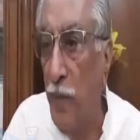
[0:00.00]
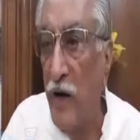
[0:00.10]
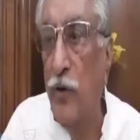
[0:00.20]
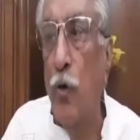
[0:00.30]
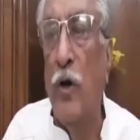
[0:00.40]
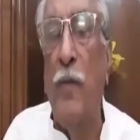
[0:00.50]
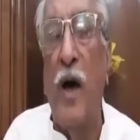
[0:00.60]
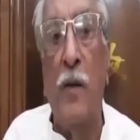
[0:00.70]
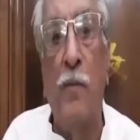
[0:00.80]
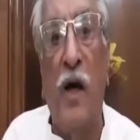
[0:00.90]
पार्टियों के
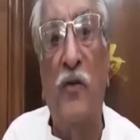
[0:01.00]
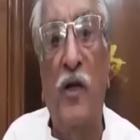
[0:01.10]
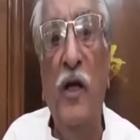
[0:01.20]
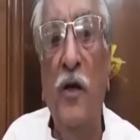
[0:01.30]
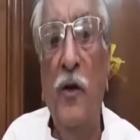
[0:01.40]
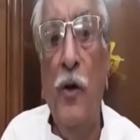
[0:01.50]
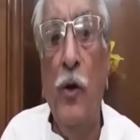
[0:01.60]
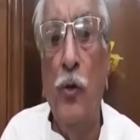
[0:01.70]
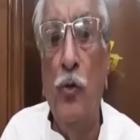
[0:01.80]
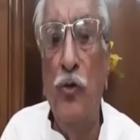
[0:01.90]
बारे में बात की
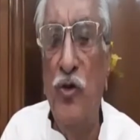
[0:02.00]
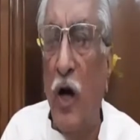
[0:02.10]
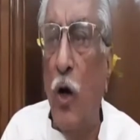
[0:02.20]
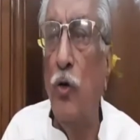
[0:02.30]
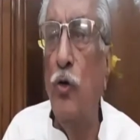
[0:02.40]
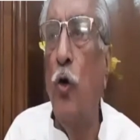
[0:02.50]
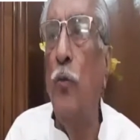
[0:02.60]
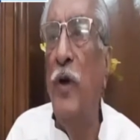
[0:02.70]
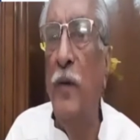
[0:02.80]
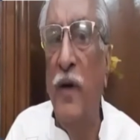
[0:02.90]
तो जाओ जो
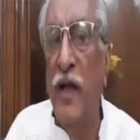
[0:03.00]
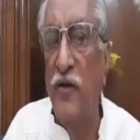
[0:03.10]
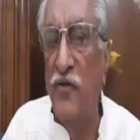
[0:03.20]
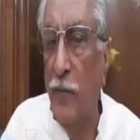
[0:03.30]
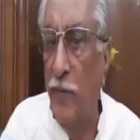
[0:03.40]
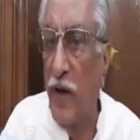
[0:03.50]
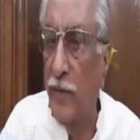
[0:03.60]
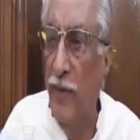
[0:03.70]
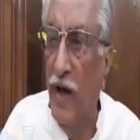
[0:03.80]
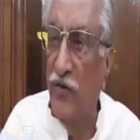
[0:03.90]
भी मेरे संपर्क
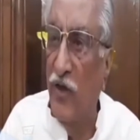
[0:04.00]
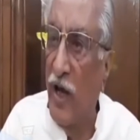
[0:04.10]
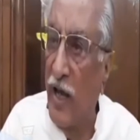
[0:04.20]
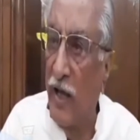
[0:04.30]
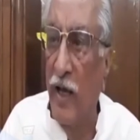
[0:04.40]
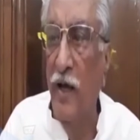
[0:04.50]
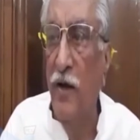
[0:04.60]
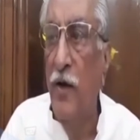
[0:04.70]
में आते रहेंगे